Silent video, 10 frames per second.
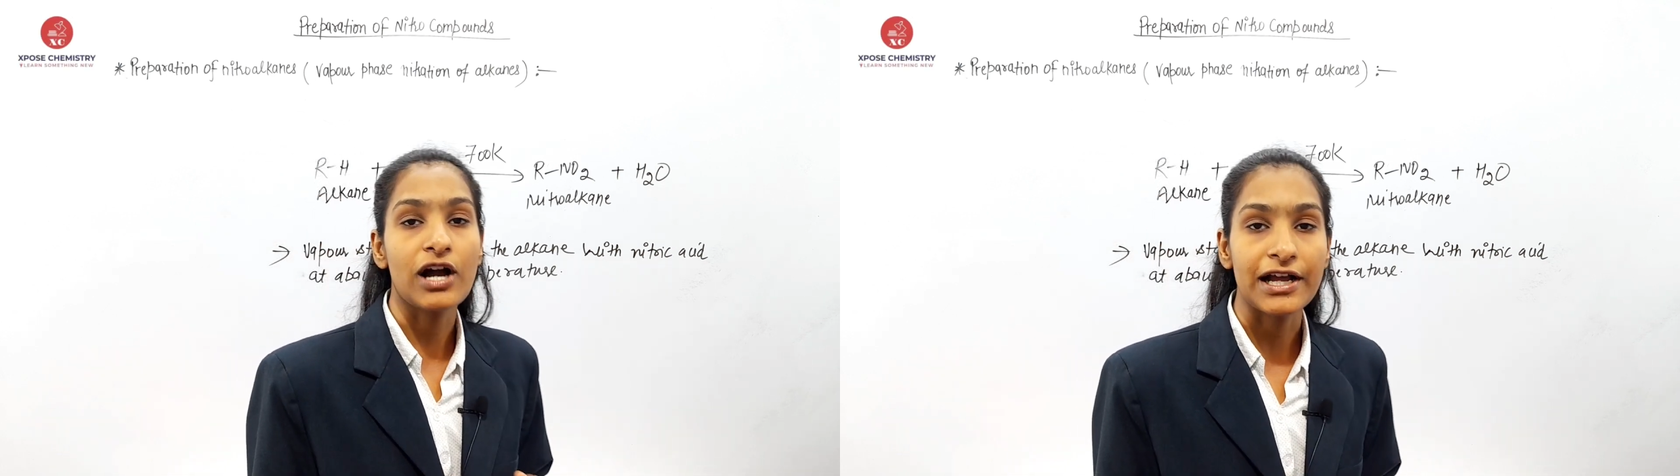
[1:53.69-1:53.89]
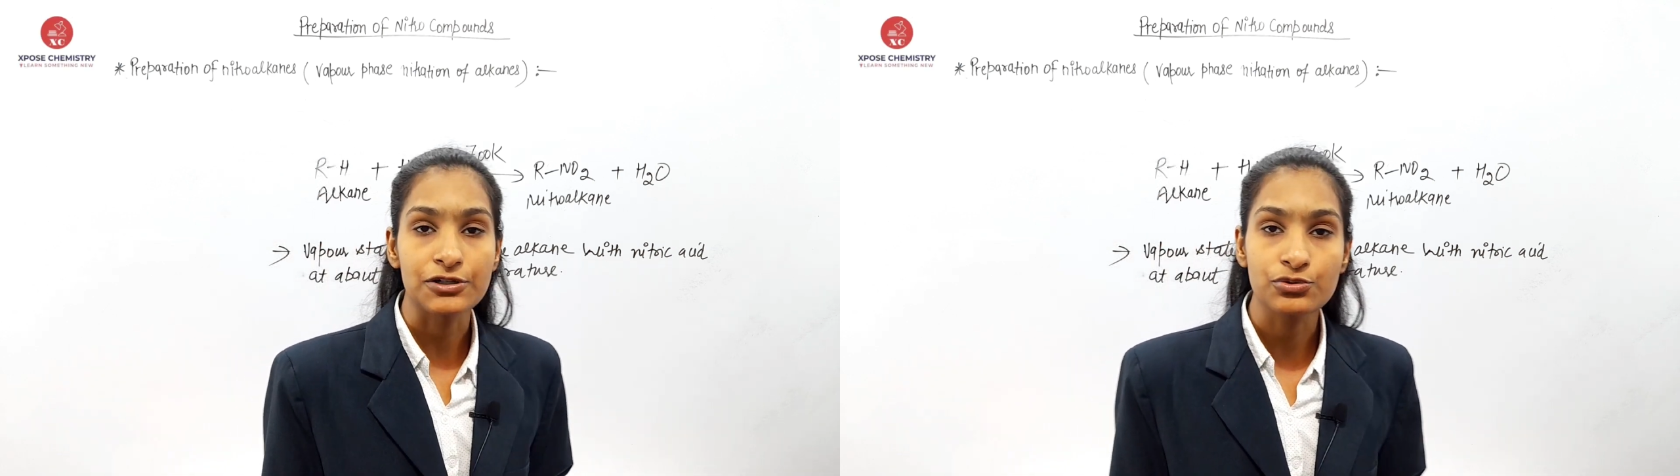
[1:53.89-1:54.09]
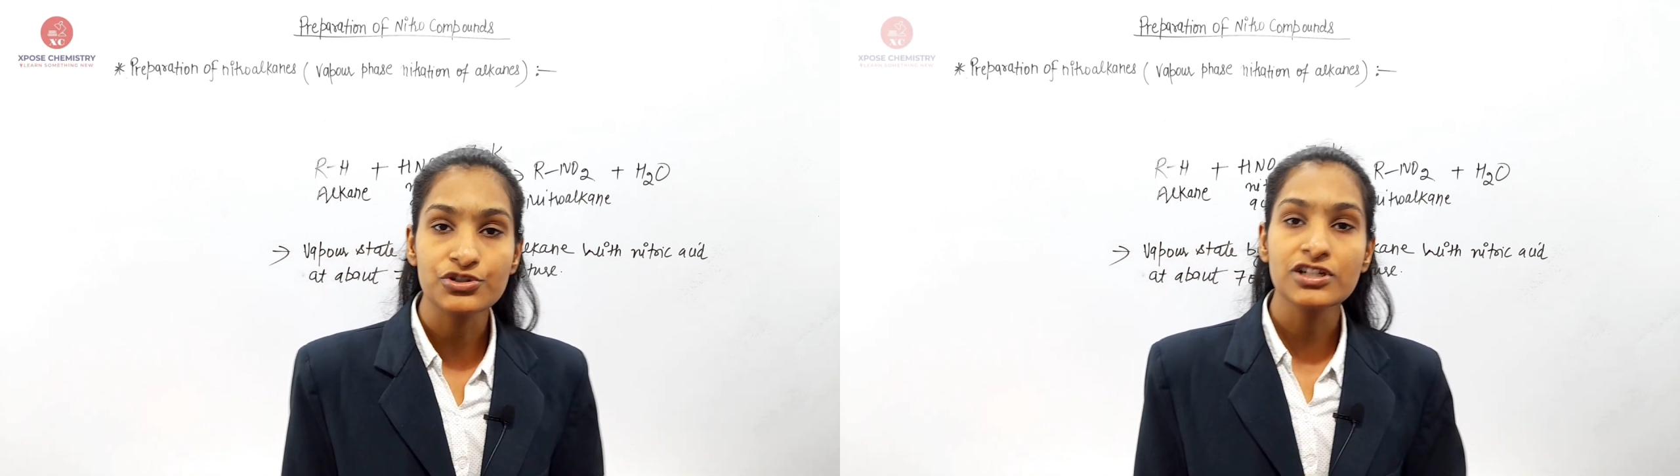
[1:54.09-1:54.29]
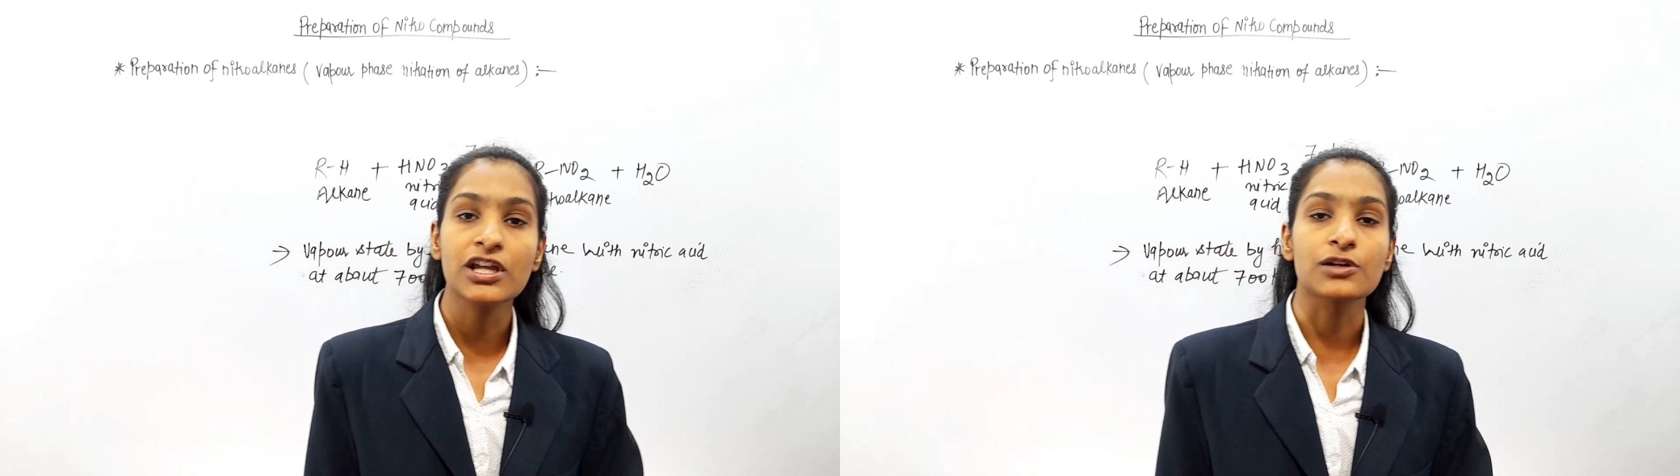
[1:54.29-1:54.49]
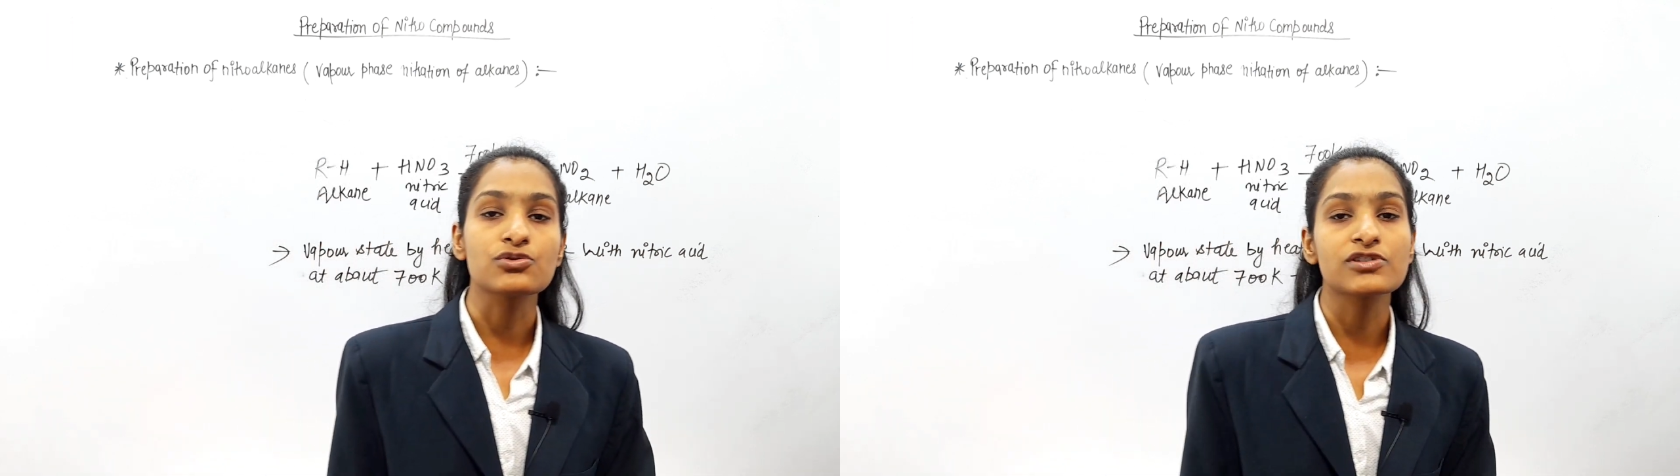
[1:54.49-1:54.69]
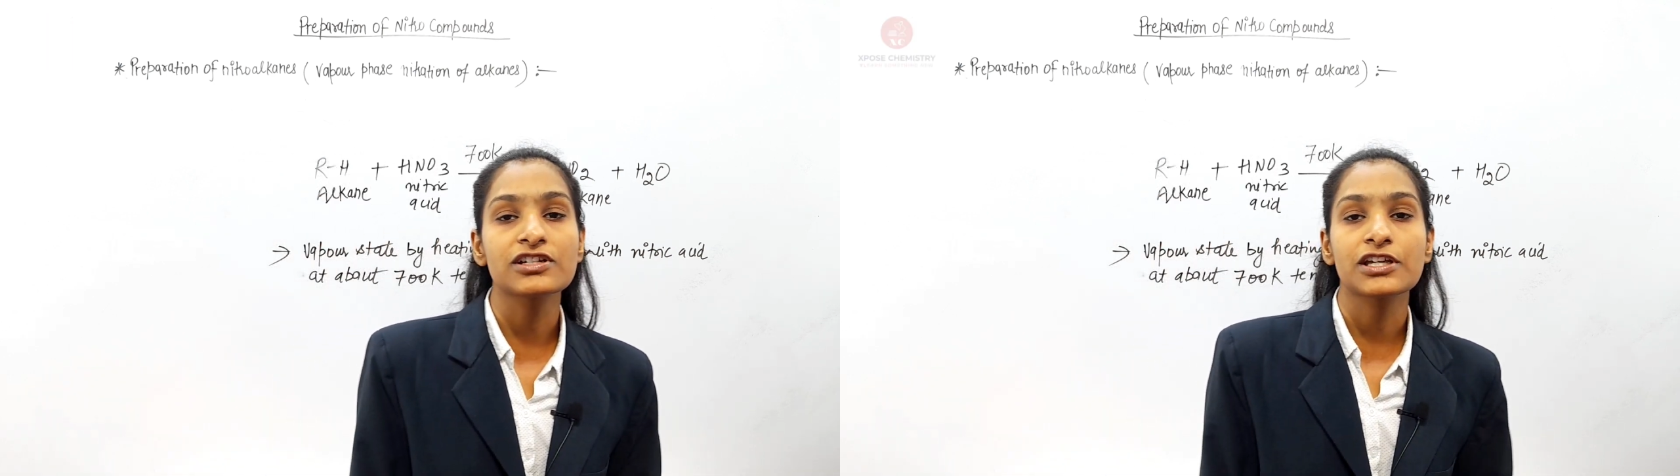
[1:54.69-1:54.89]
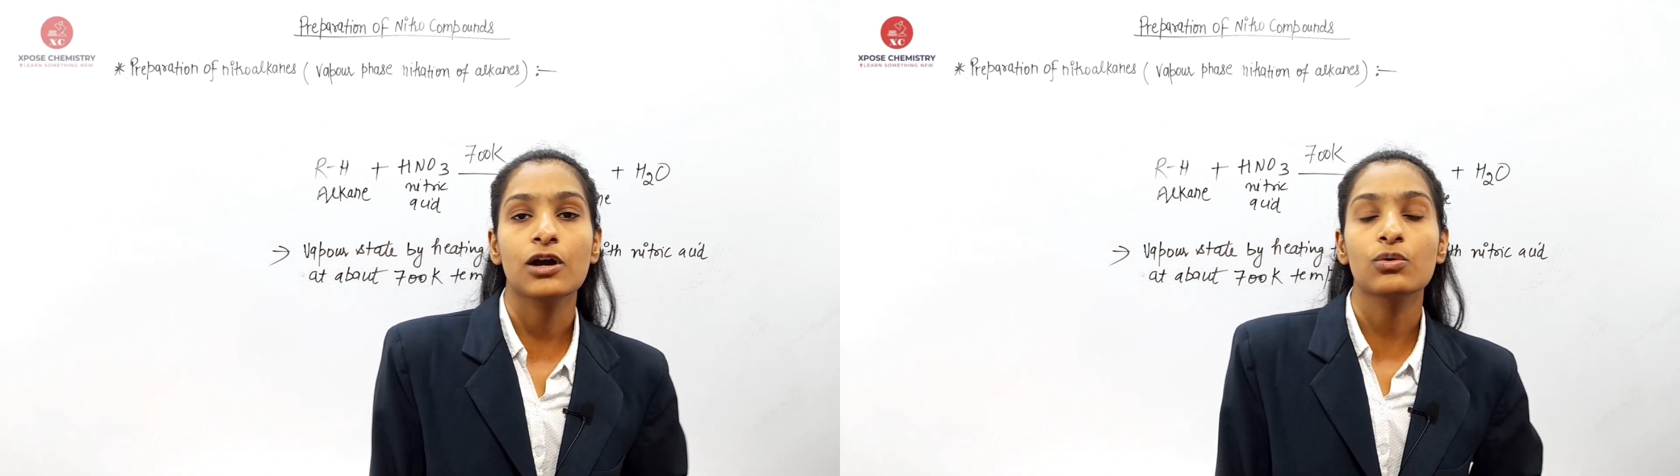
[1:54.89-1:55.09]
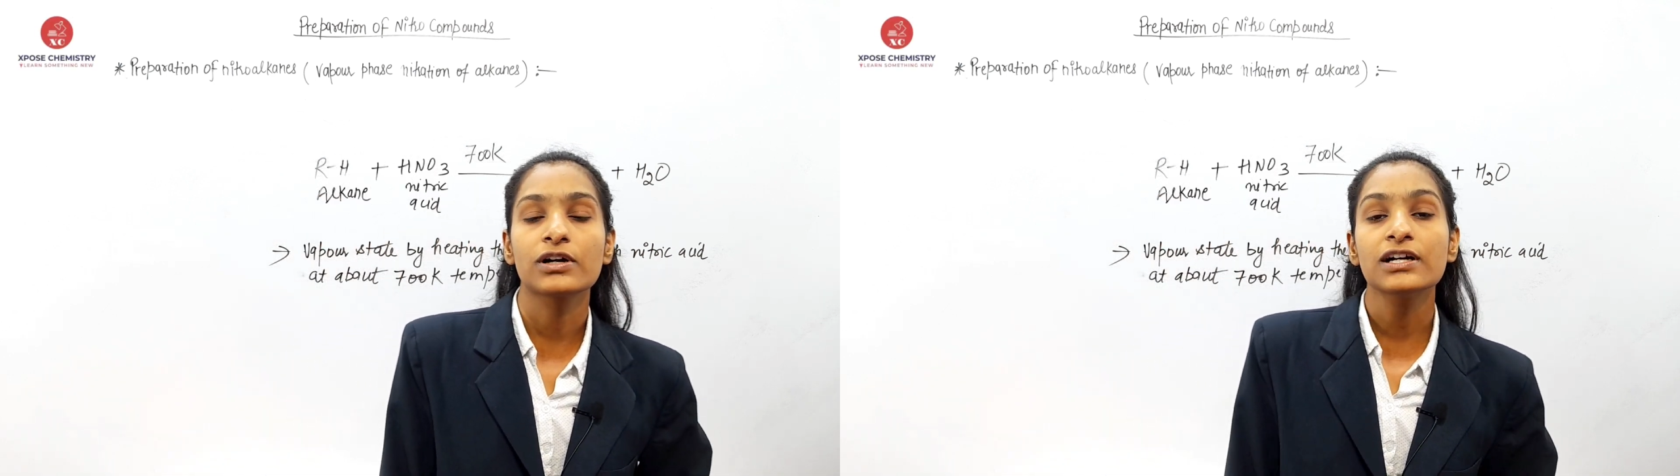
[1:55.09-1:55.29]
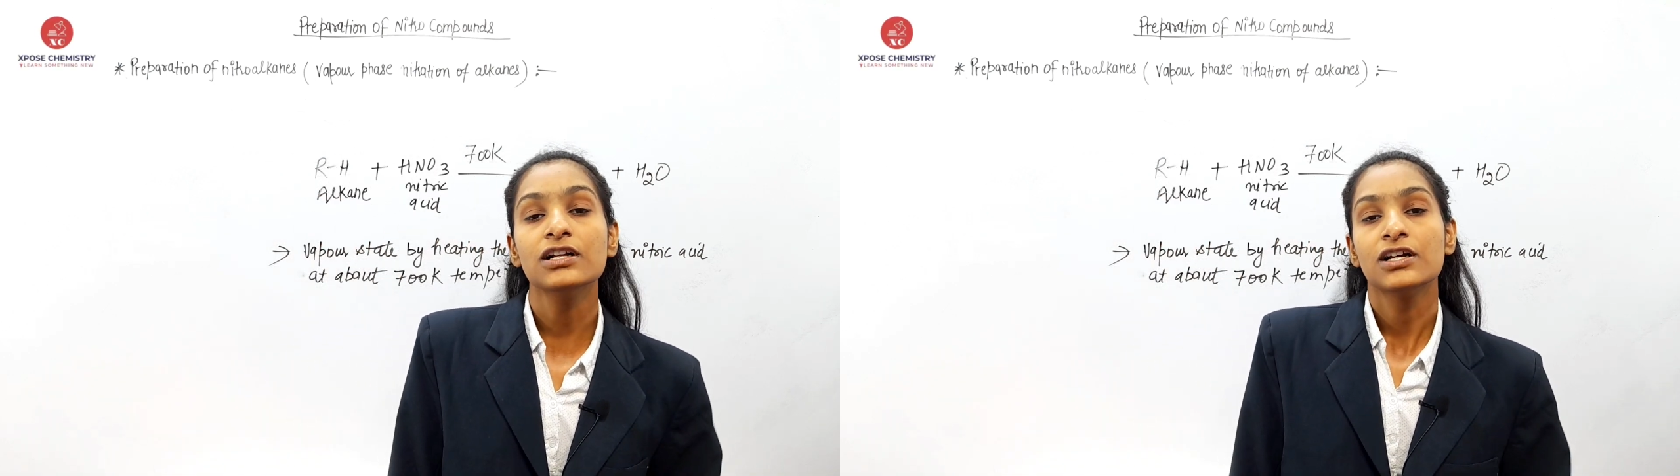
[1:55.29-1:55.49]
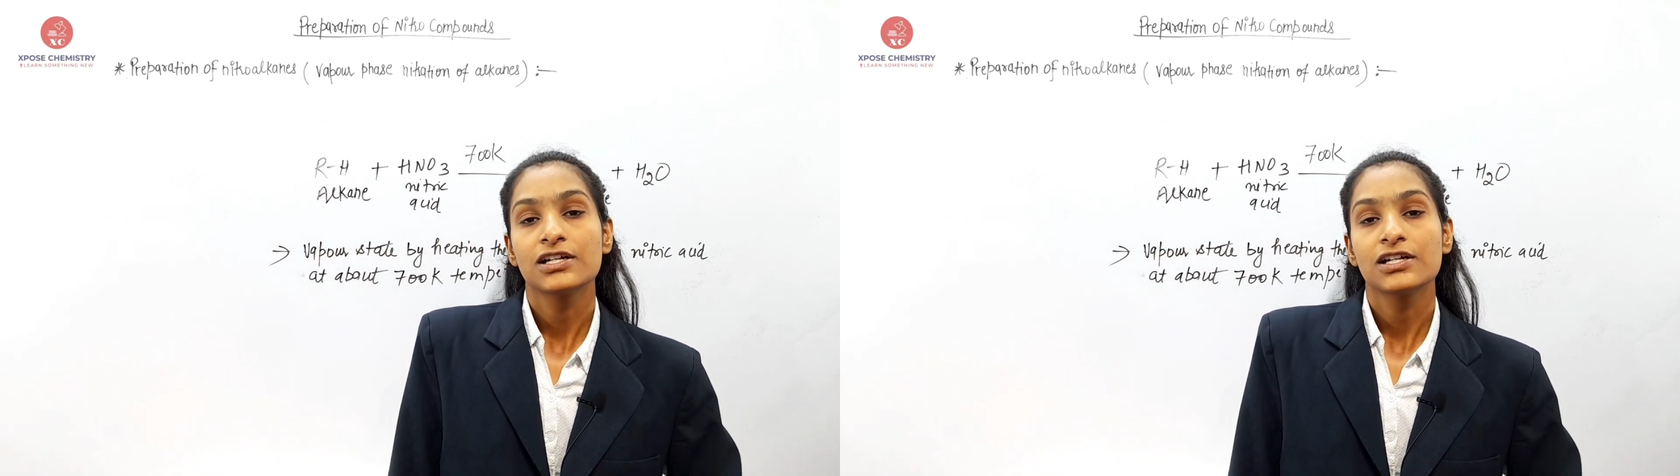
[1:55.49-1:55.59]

हाइड्रोजन है उसका क्या होगा